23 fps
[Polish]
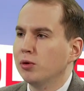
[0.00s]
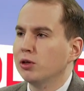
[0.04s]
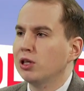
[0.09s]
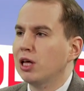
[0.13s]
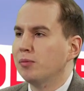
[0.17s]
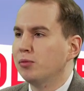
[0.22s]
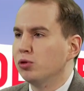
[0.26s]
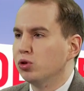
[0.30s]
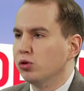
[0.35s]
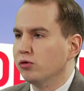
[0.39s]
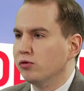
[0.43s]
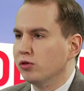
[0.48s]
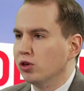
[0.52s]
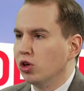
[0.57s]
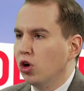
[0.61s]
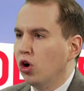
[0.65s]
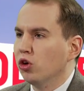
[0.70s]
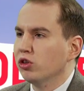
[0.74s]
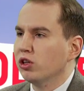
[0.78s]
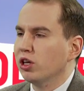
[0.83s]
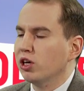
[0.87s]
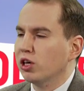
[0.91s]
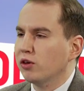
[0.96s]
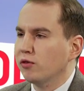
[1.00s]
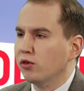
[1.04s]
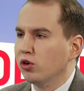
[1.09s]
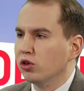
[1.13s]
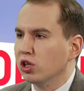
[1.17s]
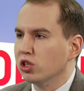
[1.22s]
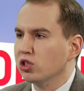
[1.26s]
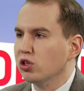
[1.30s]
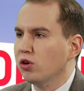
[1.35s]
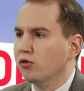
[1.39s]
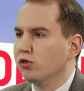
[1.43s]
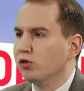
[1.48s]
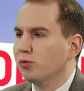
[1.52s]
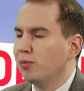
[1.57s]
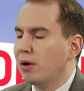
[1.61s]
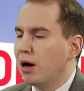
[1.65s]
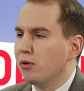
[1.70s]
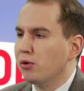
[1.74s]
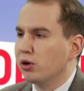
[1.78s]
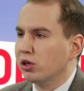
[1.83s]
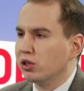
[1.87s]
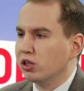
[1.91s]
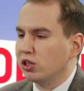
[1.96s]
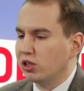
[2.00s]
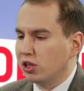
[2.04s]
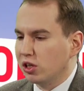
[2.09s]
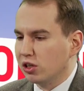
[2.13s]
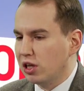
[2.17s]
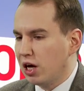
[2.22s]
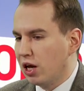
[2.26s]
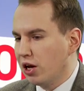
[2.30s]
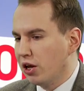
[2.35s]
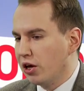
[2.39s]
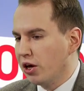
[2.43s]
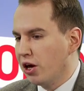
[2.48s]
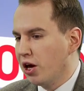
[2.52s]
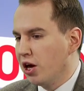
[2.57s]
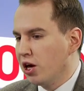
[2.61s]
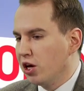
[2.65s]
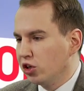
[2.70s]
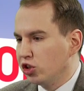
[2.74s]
etapie to wygląda, jak wygląda soft power i tak dalej,